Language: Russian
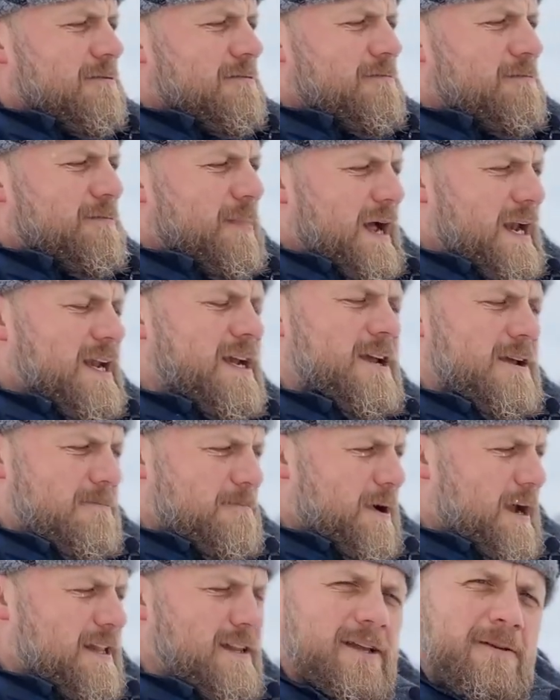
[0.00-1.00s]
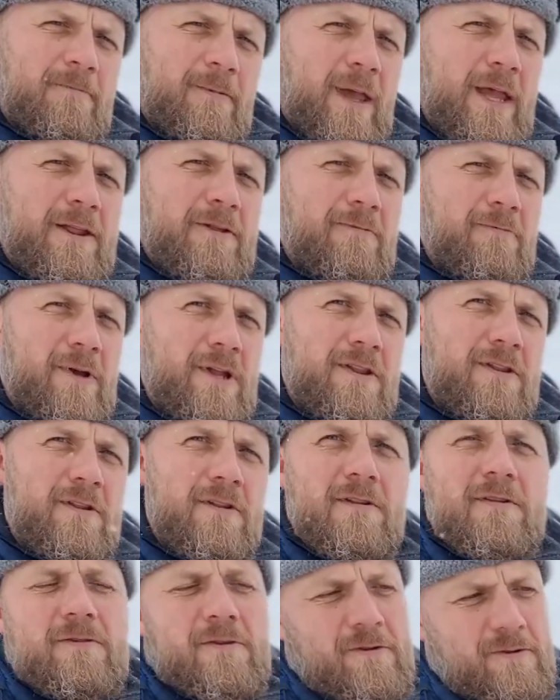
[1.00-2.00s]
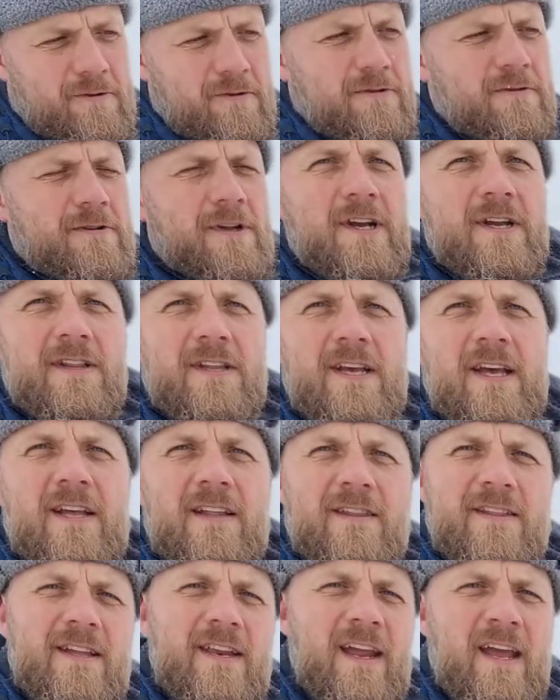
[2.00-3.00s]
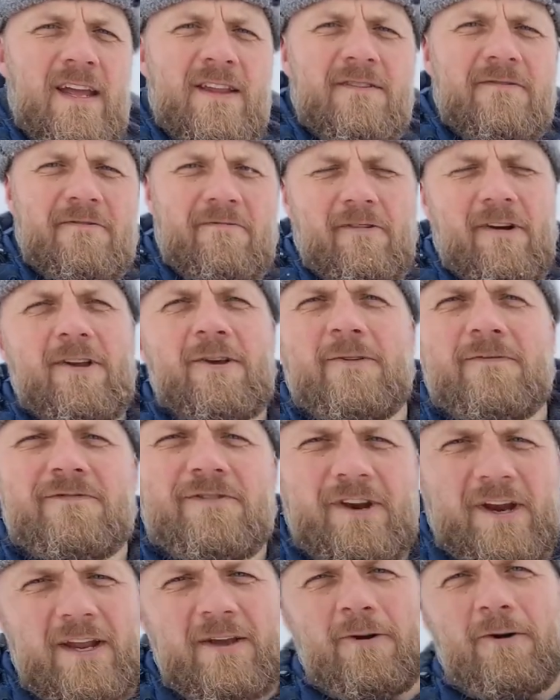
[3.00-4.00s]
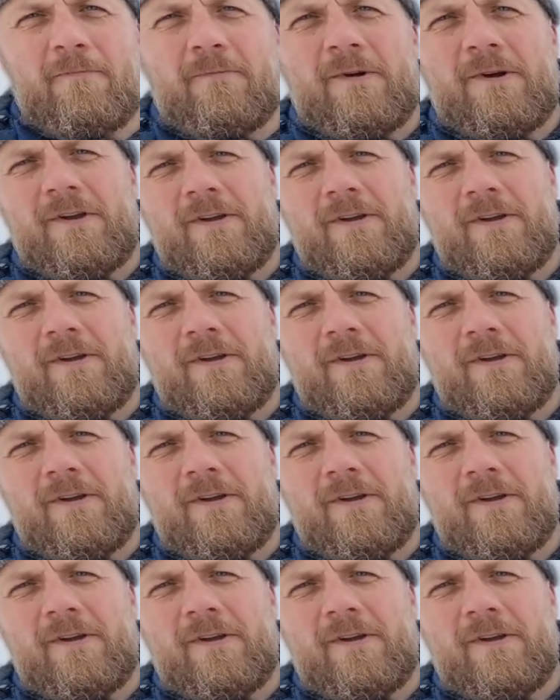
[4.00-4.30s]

Маленькая майна имеет смысл, но когда ныряете вдвоем, втроем,